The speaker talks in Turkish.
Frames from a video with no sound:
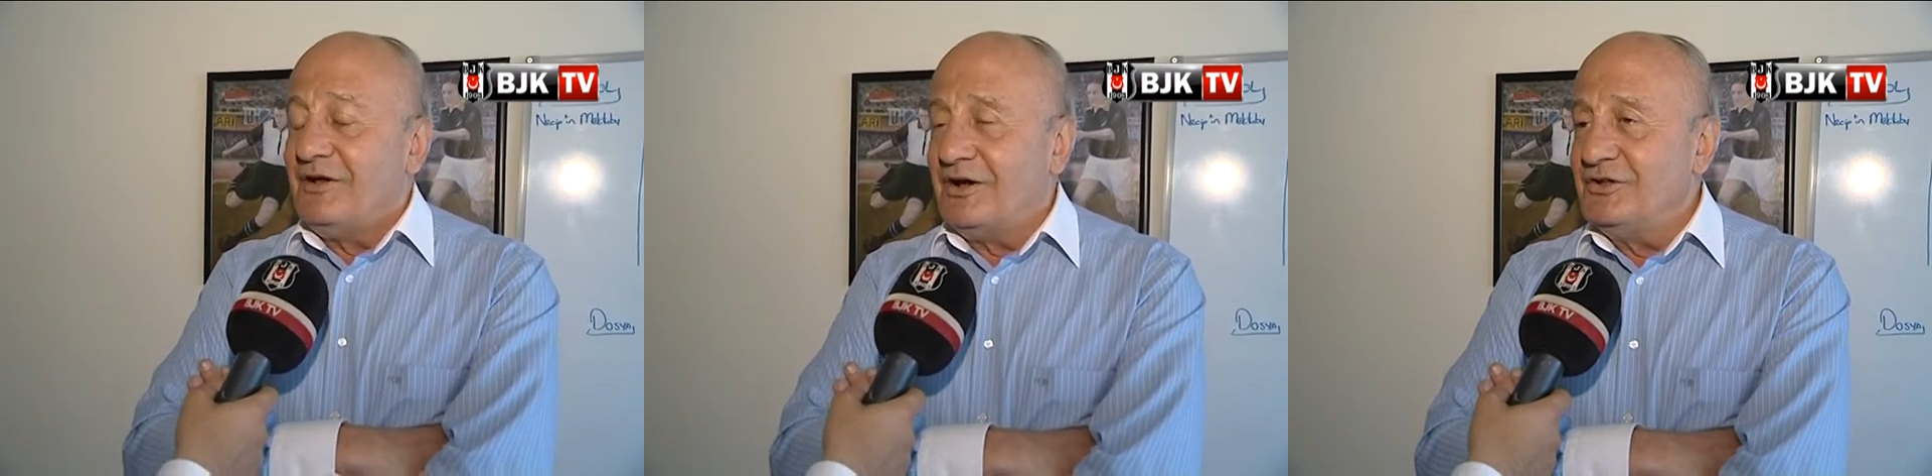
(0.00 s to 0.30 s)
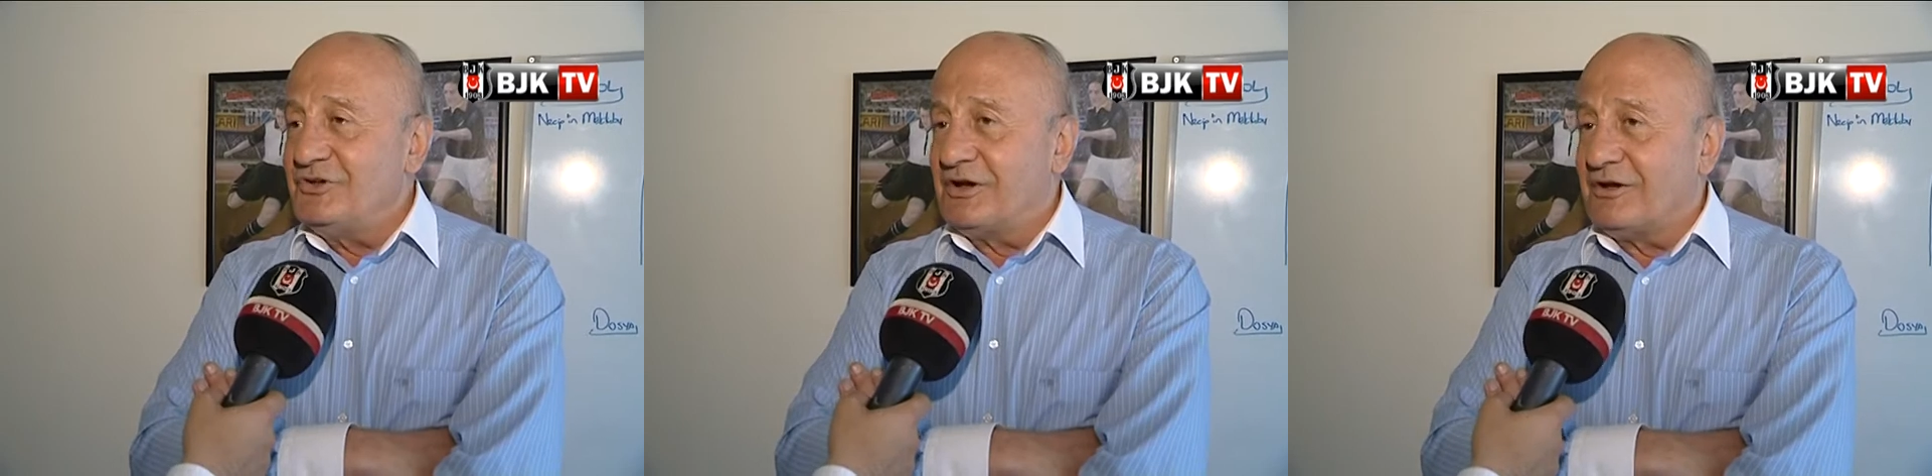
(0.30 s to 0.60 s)

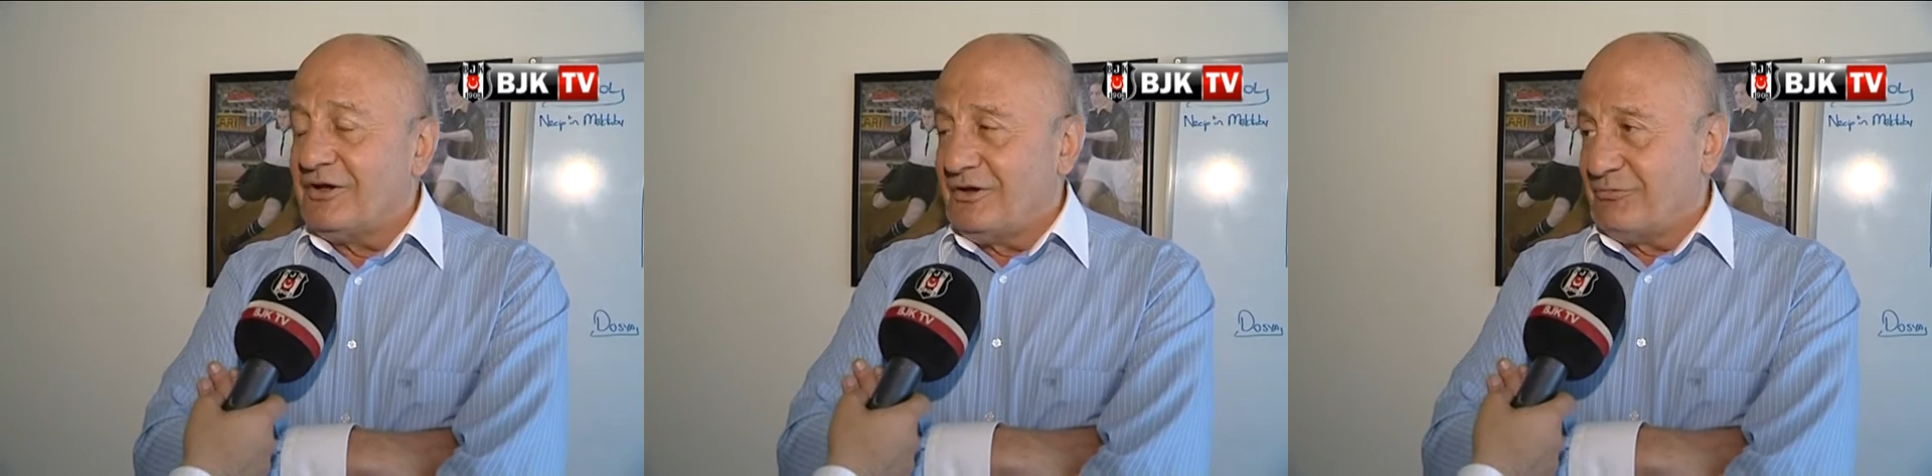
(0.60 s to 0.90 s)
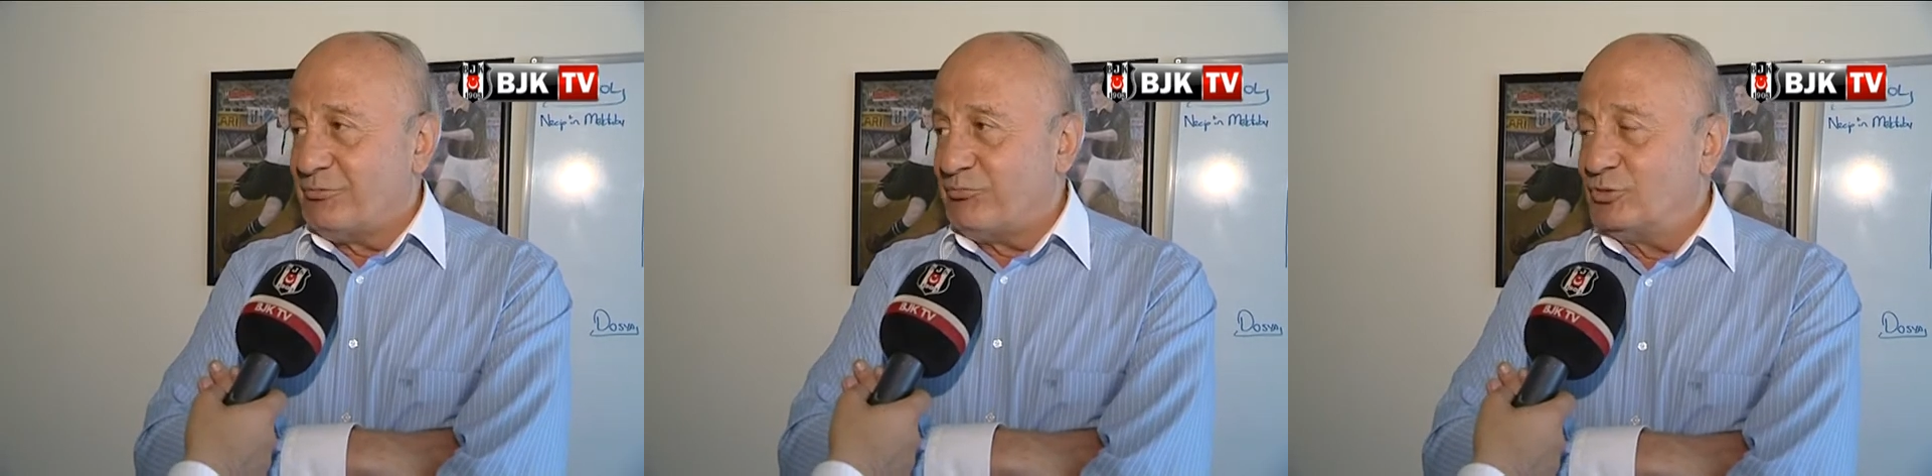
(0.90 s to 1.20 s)
Ancak
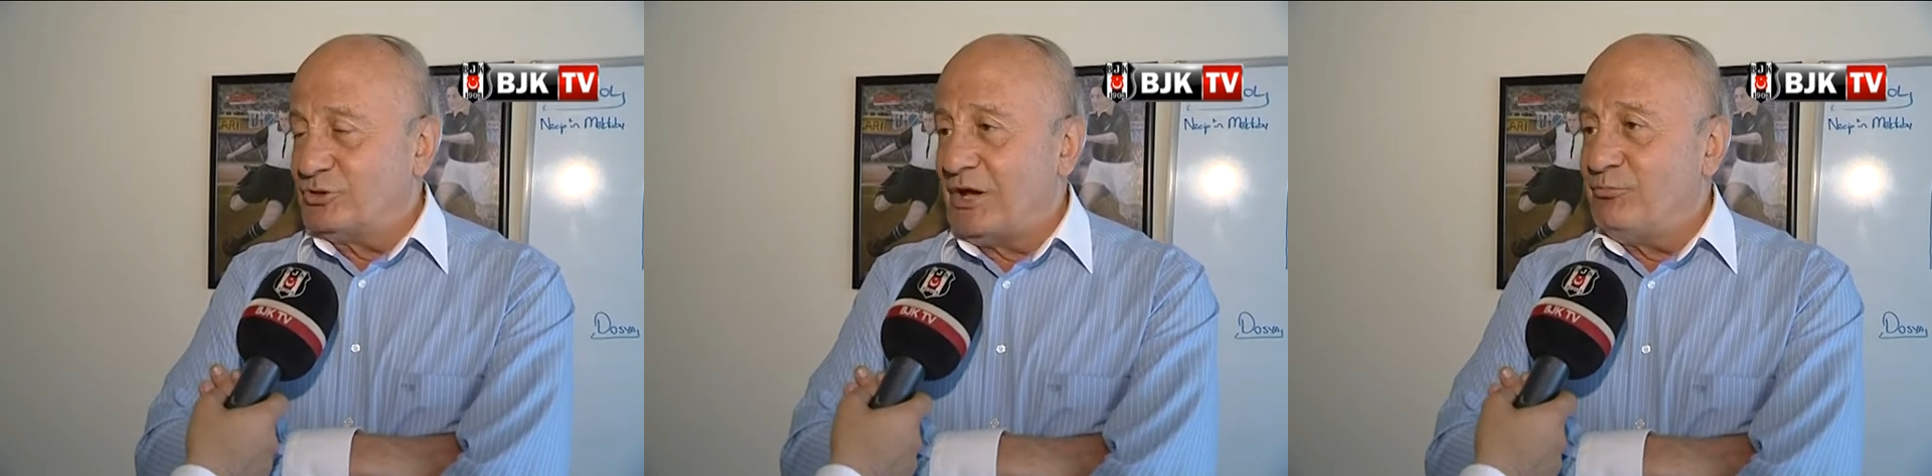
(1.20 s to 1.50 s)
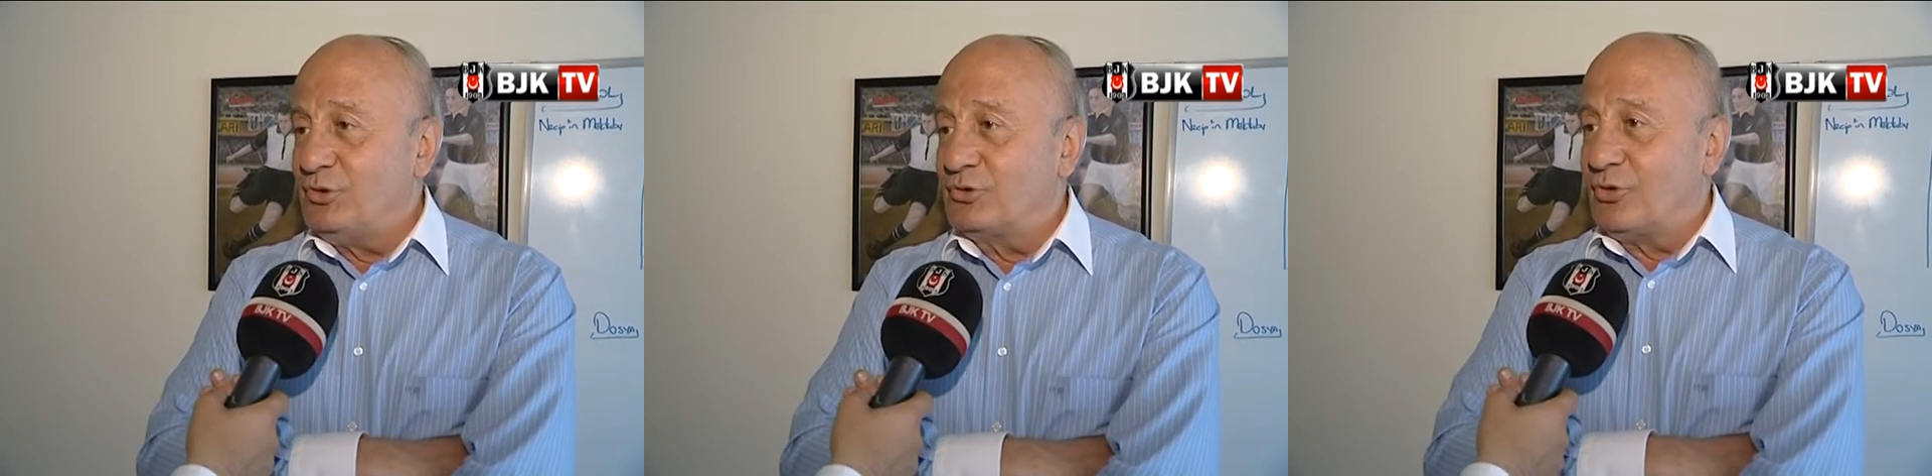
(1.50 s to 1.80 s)
burada
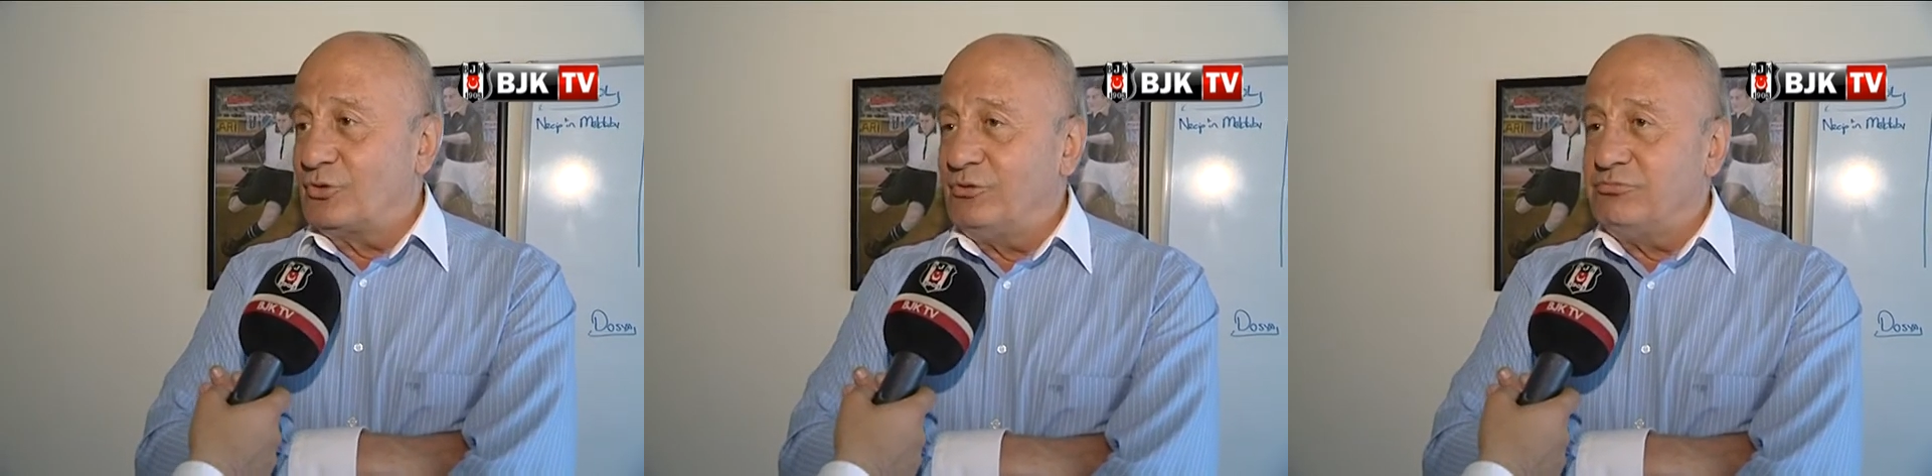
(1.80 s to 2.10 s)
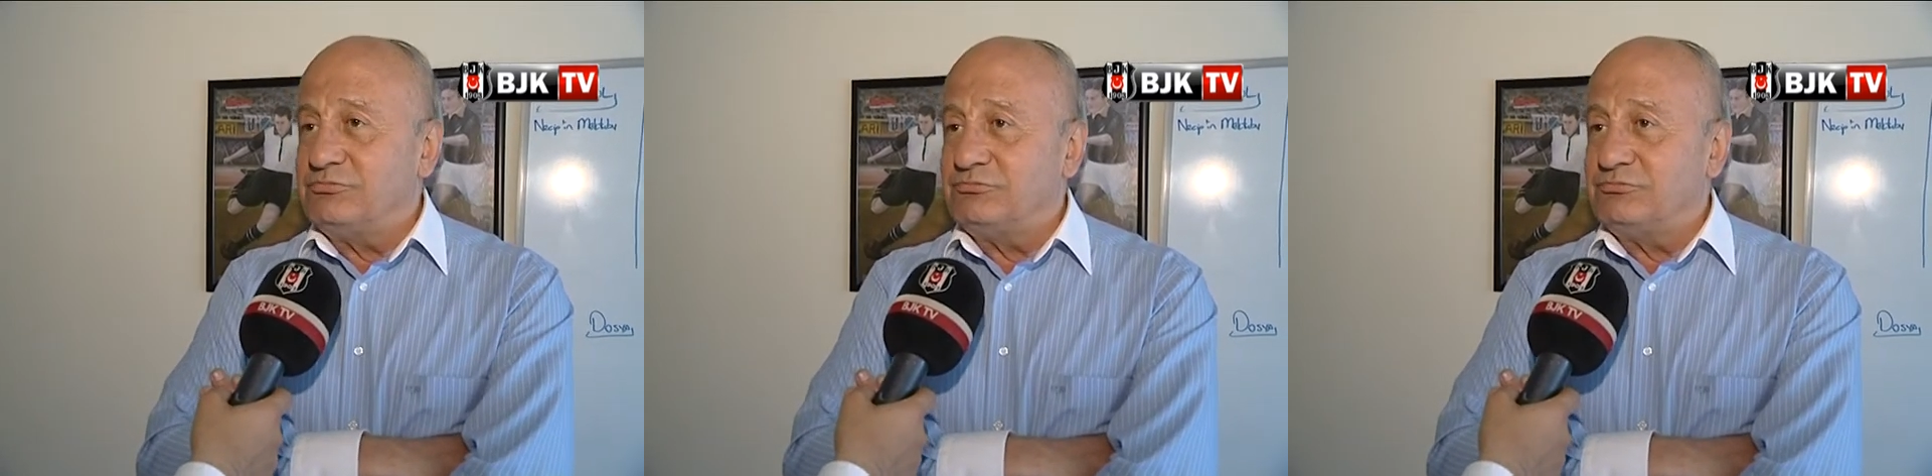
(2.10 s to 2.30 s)
en büyük korkum